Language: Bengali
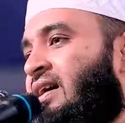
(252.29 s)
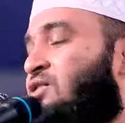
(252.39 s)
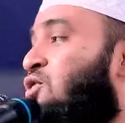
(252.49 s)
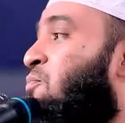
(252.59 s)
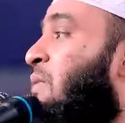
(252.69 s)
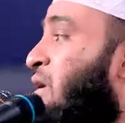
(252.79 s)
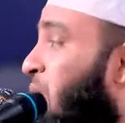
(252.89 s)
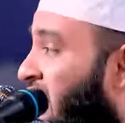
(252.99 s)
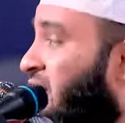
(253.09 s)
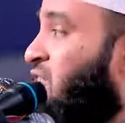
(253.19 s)
এজন্য
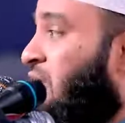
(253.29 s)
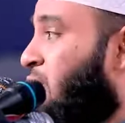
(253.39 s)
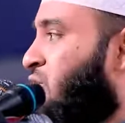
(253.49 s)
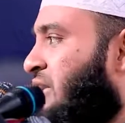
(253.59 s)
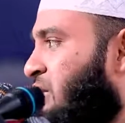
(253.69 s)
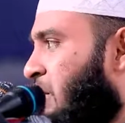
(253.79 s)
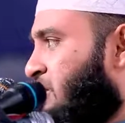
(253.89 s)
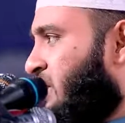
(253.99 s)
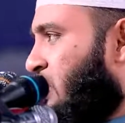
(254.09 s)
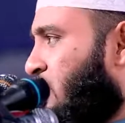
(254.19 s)
পারমানেন্ট সলিউশনের
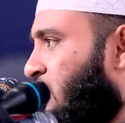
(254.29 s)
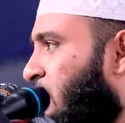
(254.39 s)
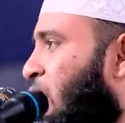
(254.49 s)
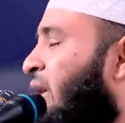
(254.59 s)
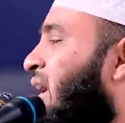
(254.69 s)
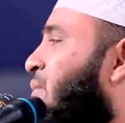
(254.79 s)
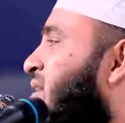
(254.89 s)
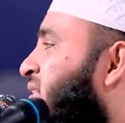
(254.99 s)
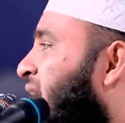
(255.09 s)
ব্যবস্থা করতে হবে অনেকে আমরা